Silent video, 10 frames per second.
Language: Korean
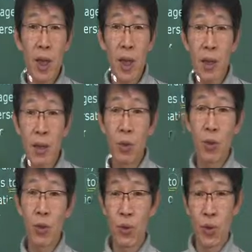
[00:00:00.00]
kind of
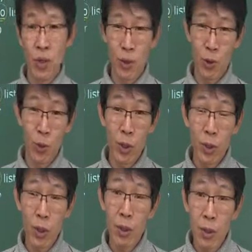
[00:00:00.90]
you to say so 뭐
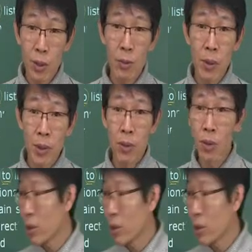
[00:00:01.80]
이런, 이런 거 들어봤죠.